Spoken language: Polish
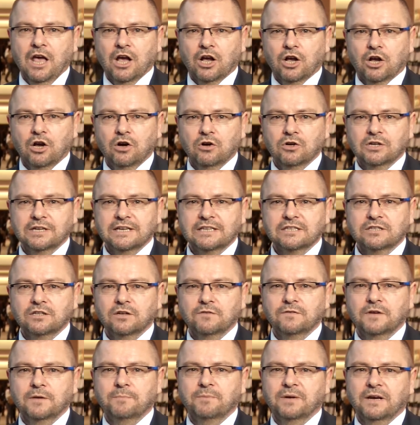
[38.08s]
Kongres
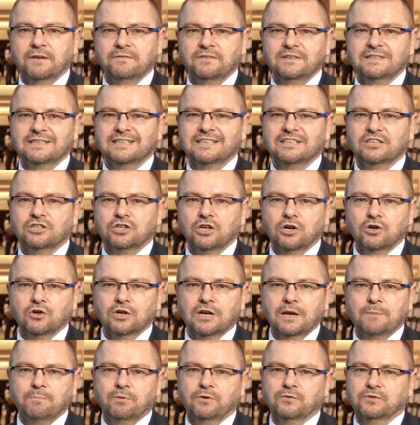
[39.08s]
Nowej Prawicy
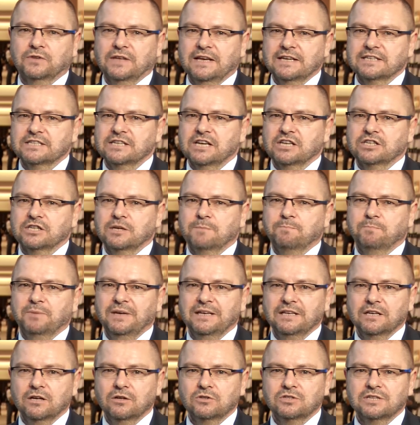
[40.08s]
ciągle powtarza, że
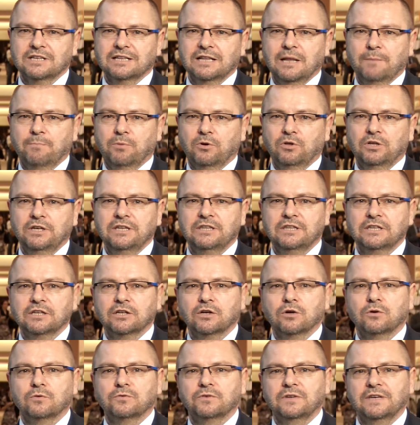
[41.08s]
pieniądze dla
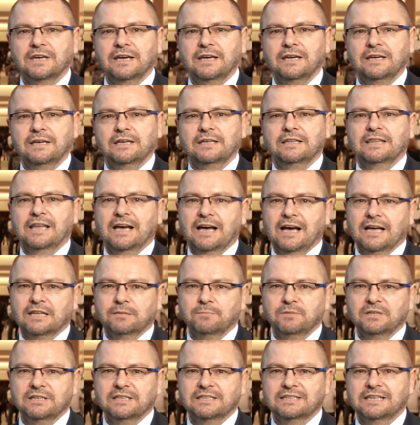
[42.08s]
polityków i na
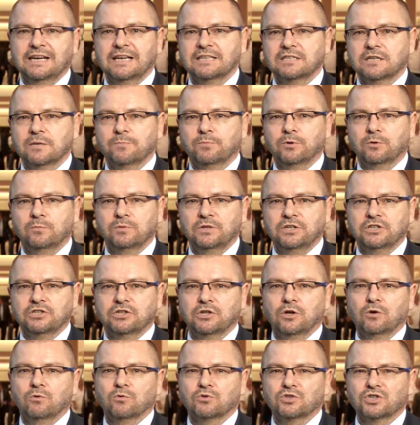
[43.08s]
administrację
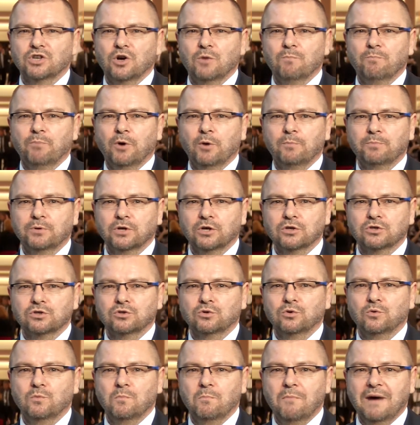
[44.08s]
publiczną są po
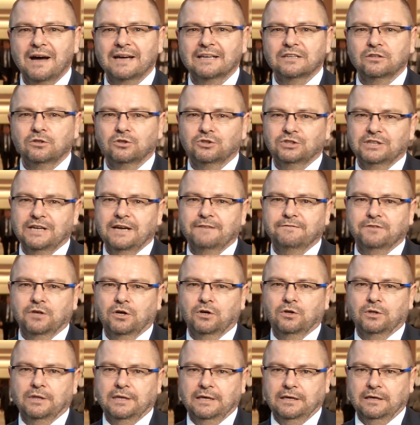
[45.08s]
prostu
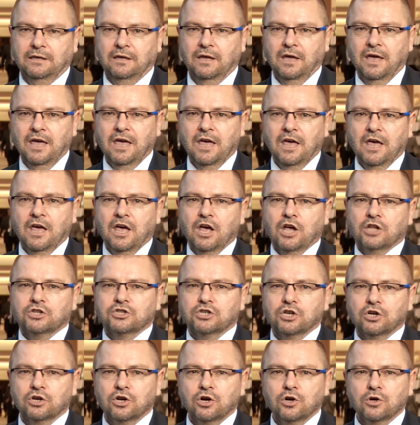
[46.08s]
marnotrawione.
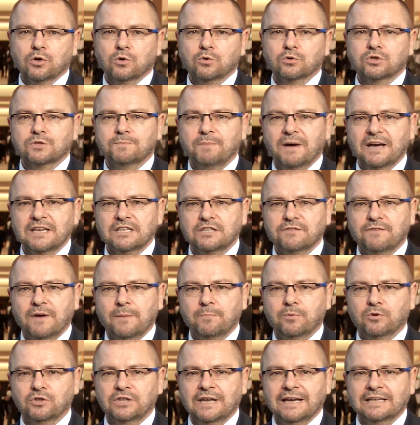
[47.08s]
Co roku z
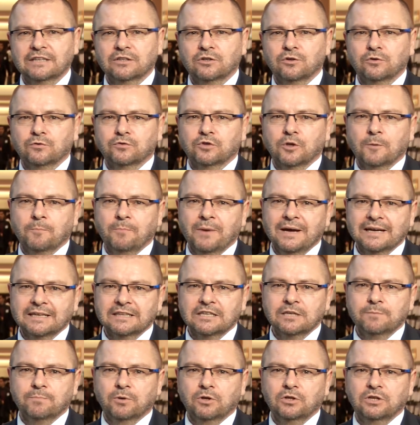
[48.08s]
państwa podatków do
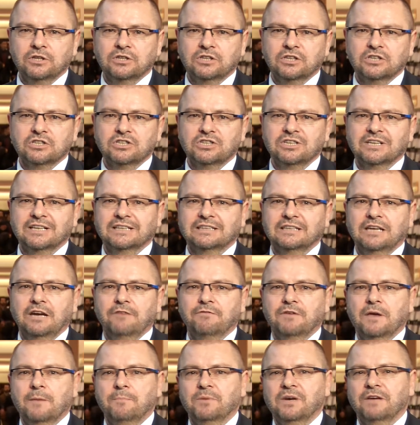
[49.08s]
partii politycznych
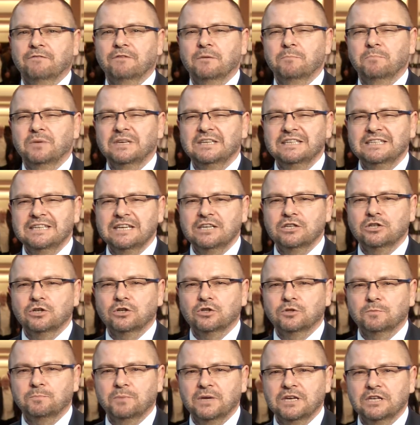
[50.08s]
trafia prawie
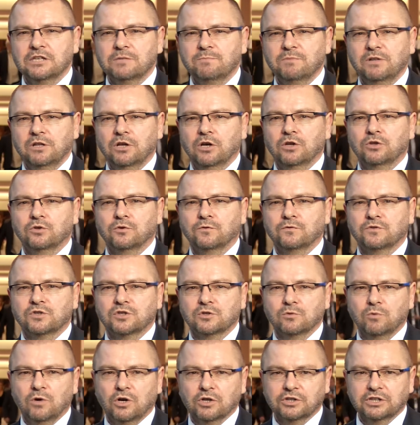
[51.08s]
55 milionów
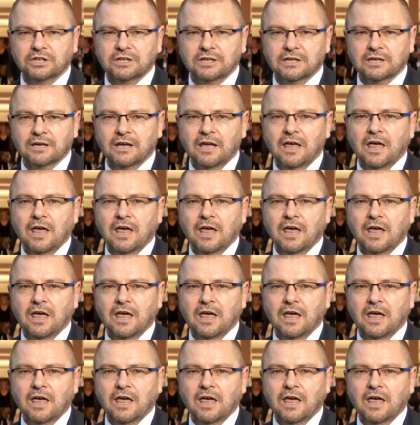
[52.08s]
złotych.